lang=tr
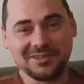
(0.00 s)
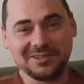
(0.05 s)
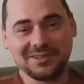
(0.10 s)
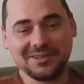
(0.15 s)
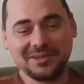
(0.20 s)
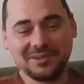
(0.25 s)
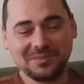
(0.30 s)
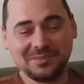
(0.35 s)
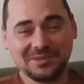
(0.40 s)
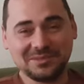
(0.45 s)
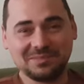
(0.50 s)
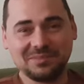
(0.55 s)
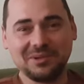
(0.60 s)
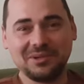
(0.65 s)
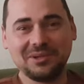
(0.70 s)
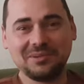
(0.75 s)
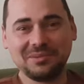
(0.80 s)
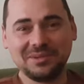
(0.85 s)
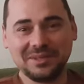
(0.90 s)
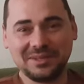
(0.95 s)
Biz
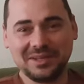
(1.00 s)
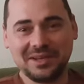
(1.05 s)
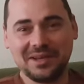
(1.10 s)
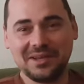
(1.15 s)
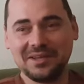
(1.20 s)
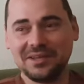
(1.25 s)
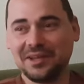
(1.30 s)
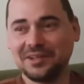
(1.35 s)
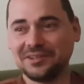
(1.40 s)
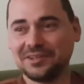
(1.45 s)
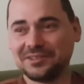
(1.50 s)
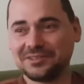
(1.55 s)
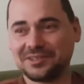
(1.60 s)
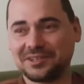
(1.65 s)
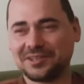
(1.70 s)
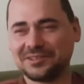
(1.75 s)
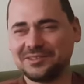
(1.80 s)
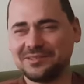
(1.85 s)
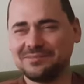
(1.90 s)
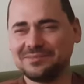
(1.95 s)
böyle bir hikayeyi
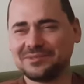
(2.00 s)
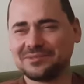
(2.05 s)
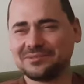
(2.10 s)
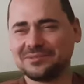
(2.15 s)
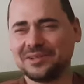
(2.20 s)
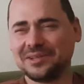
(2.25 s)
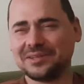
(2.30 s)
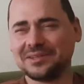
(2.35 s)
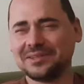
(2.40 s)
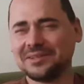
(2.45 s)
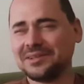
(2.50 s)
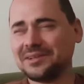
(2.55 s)
anlatacak adam mıyız lan?